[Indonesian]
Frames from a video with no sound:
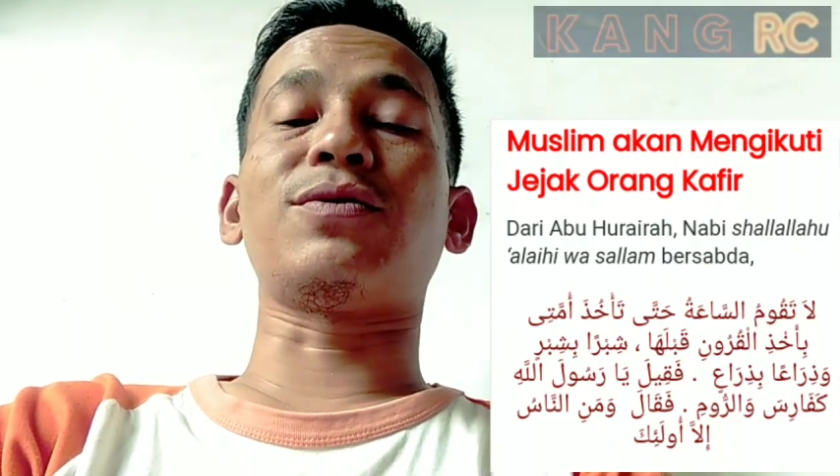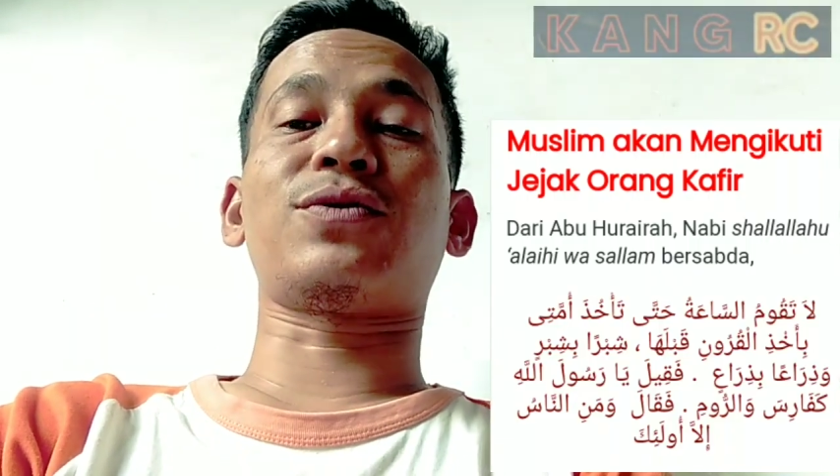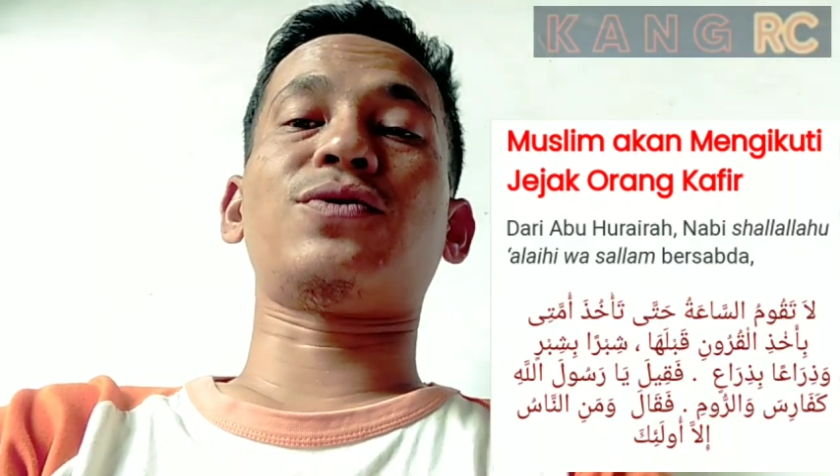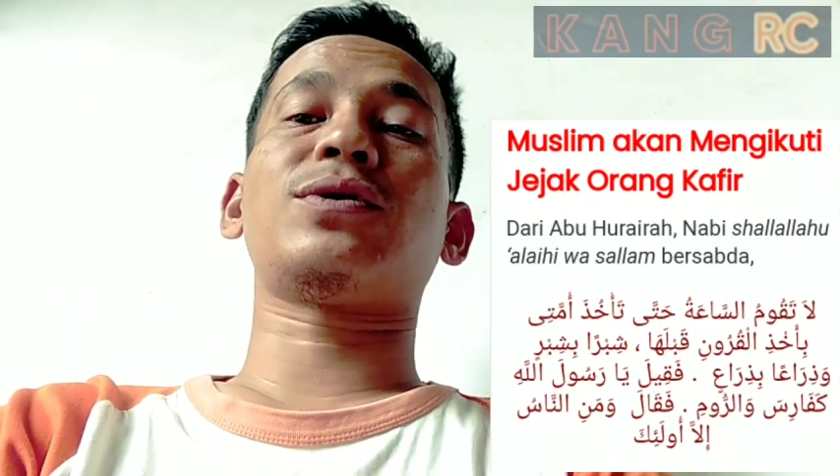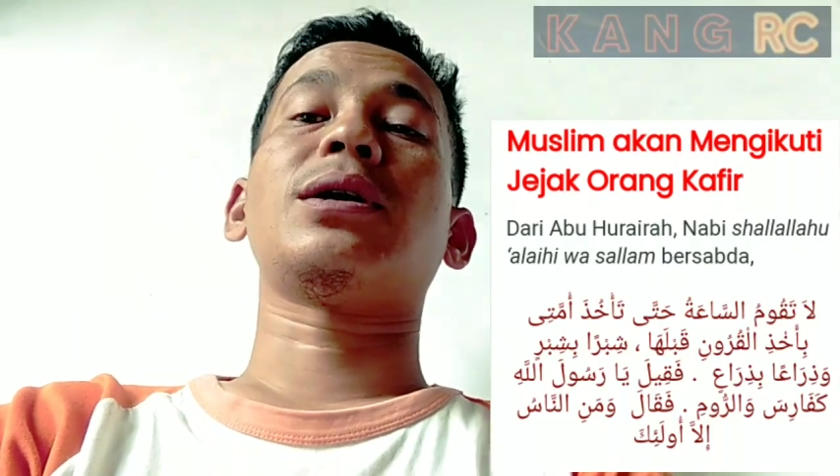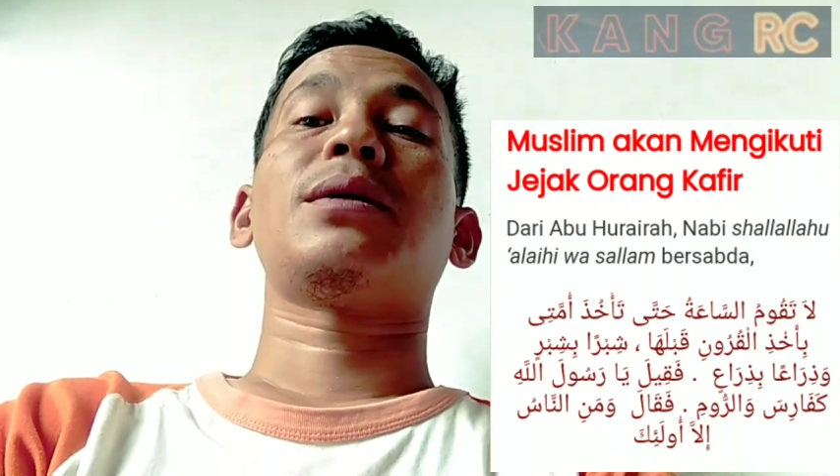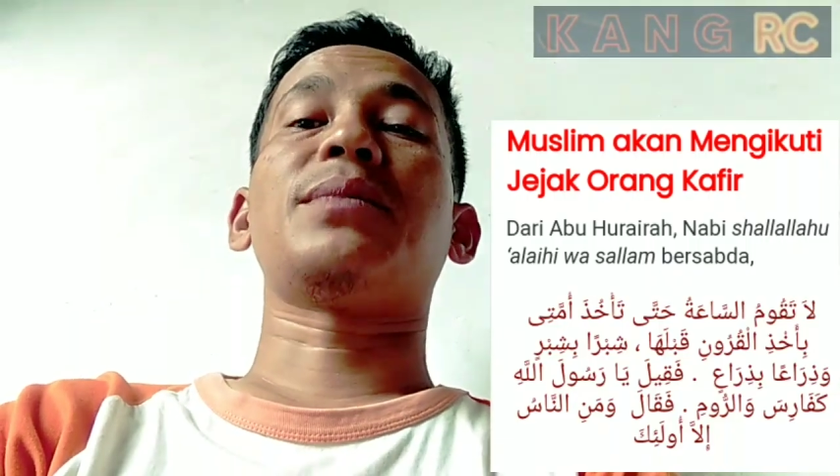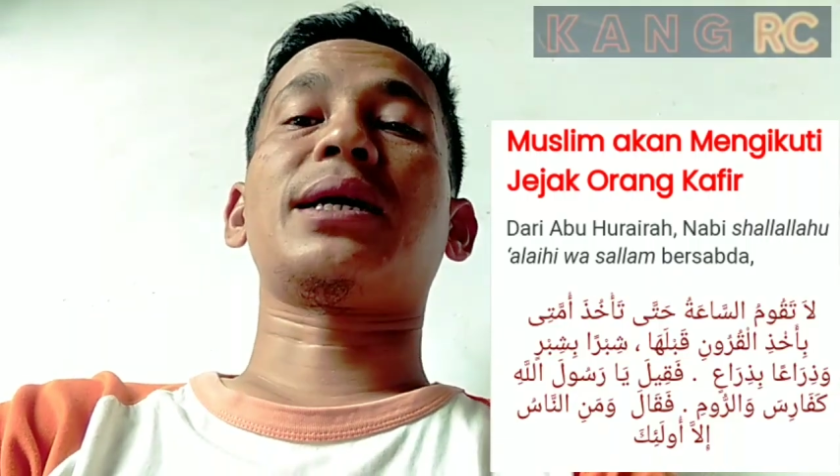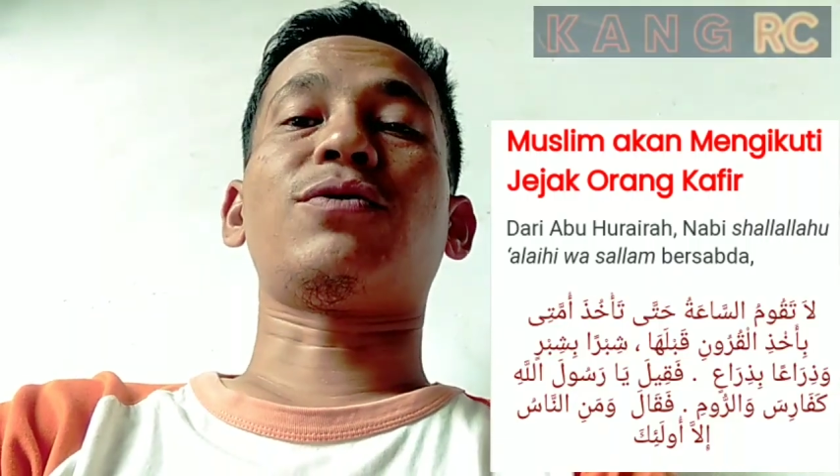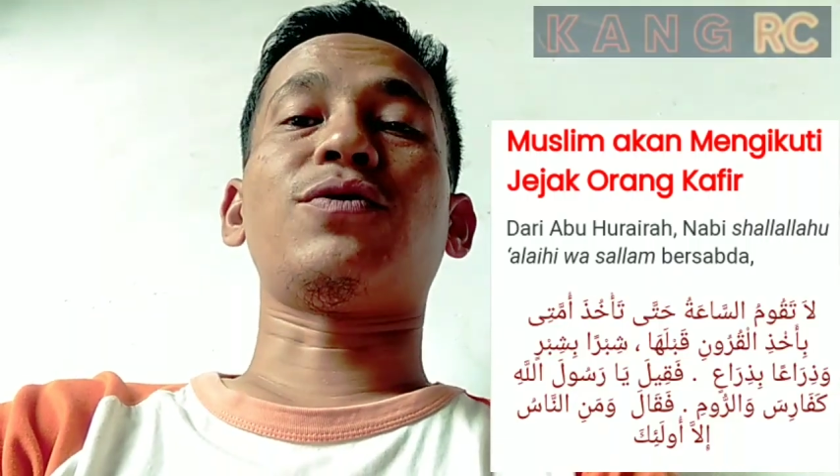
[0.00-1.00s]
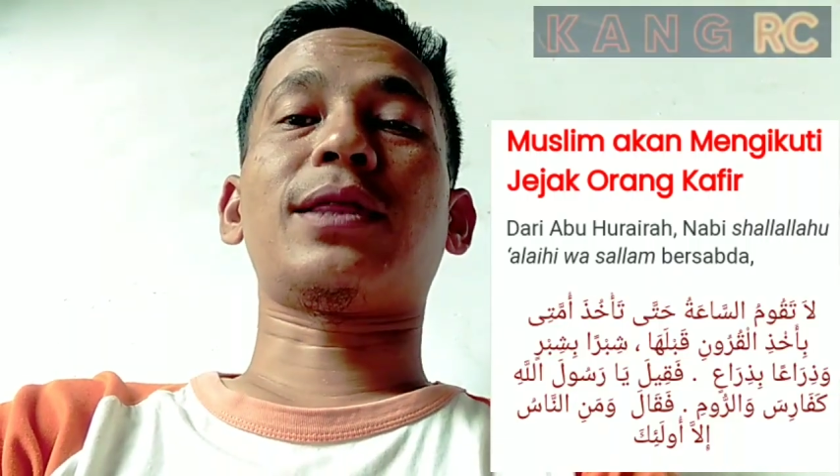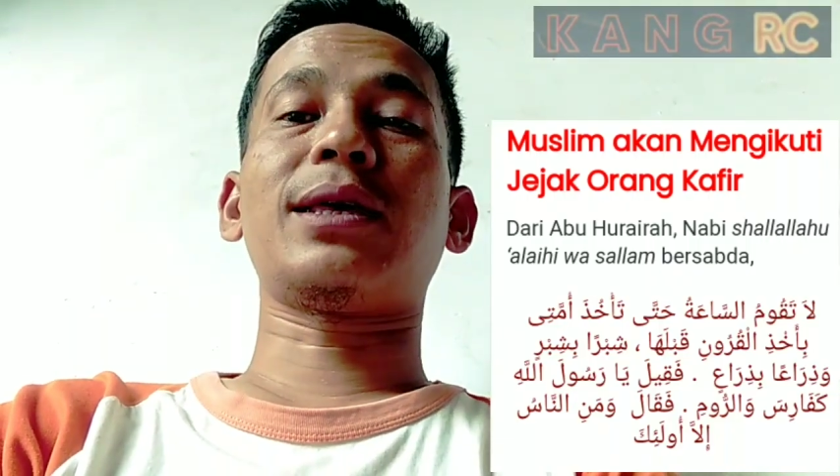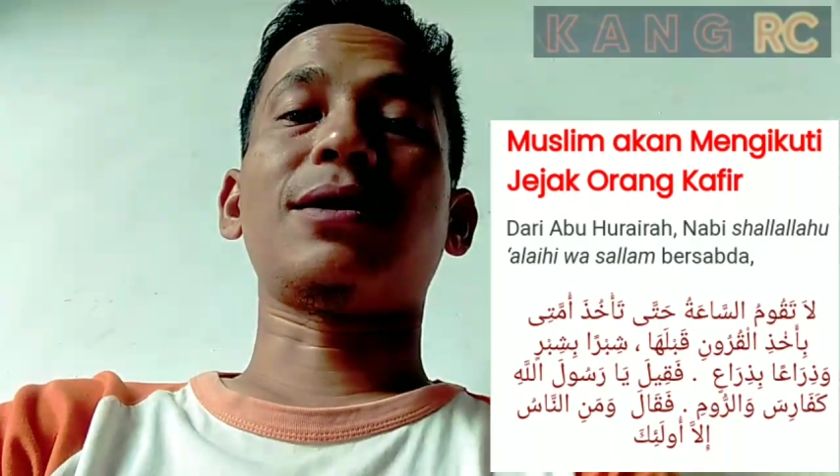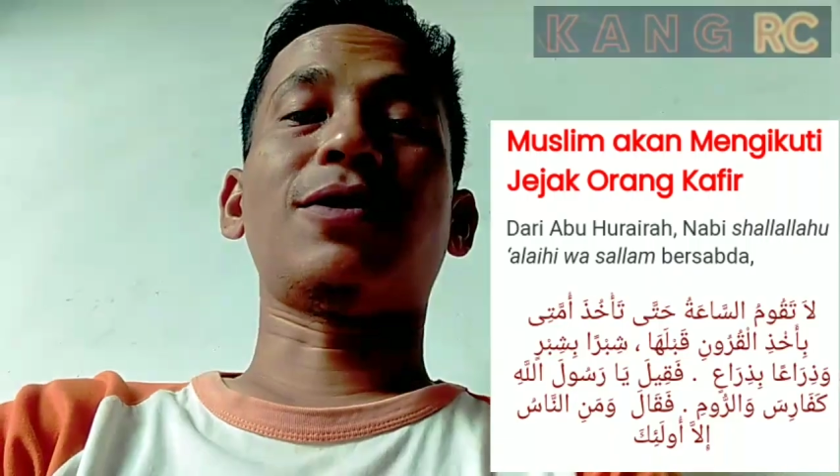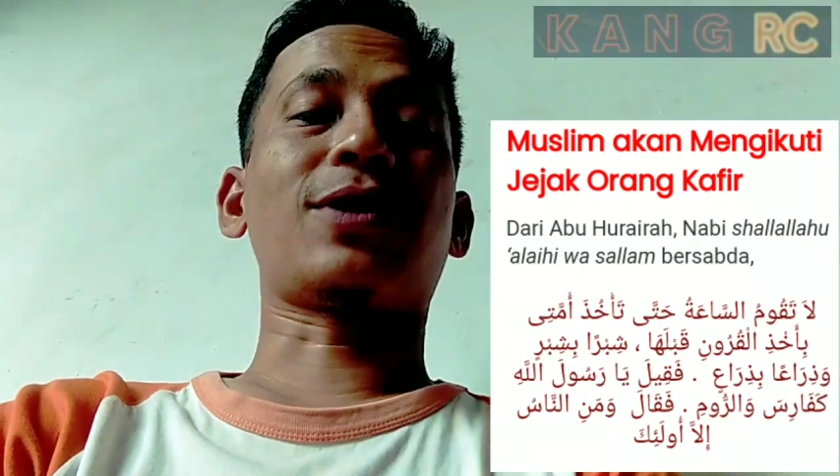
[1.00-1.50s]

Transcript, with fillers: untuk mengikuti